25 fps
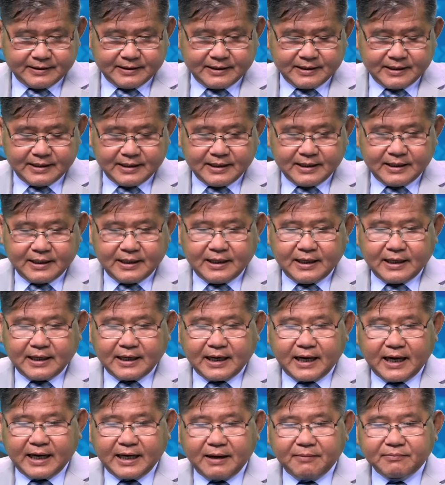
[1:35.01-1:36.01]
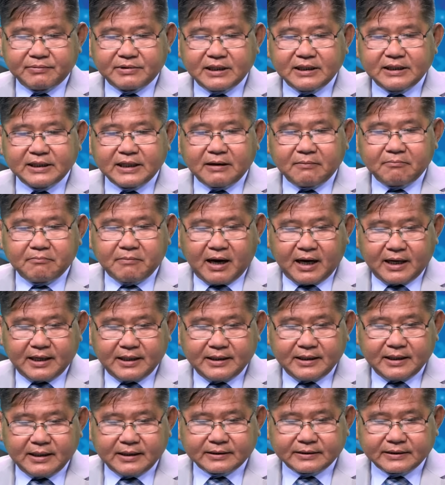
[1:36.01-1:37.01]
Vâng. Ngày 29 tháng
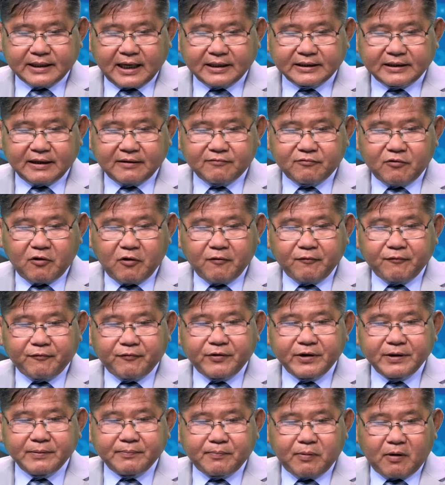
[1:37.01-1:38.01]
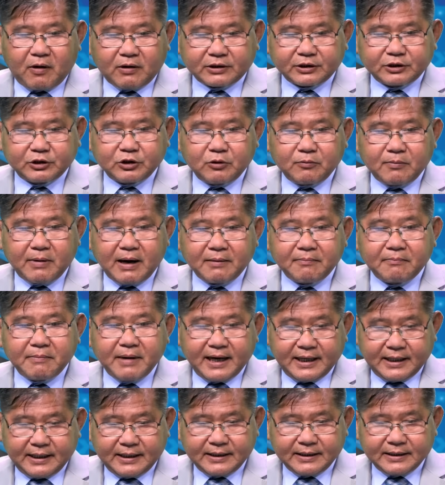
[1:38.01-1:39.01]
7 à, tại thành phố Freeport, tiểu bang
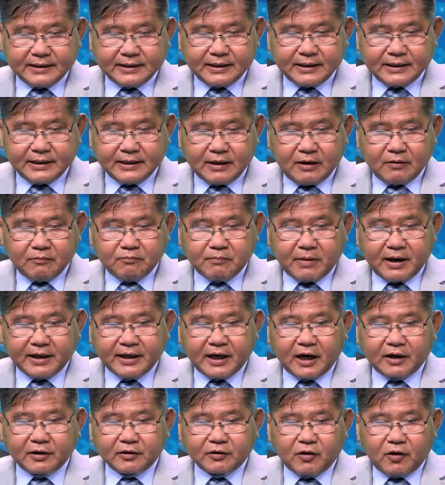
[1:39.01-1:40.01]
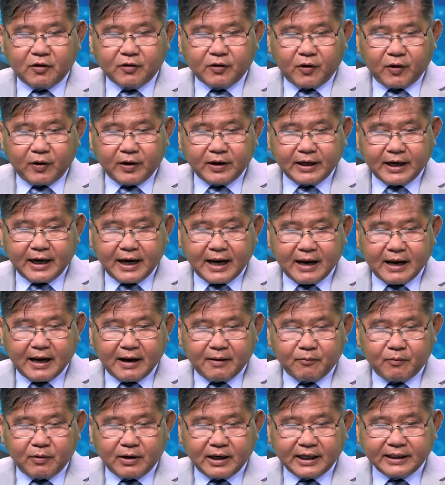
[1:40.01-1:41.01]
Maine thì ông Biden có nói
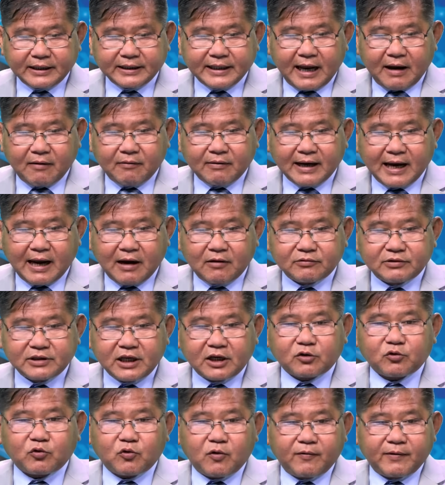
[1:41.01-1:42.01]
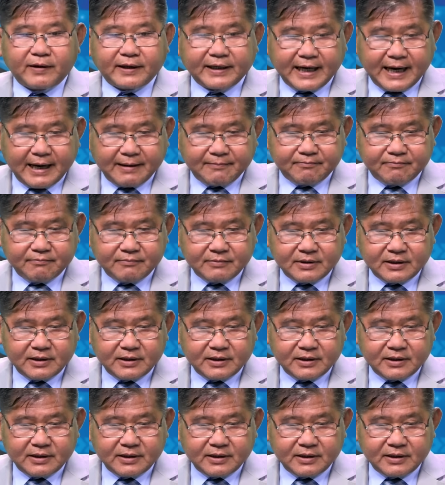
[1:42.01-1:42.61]
là một lãnh đạo cao nhất của Việt Nam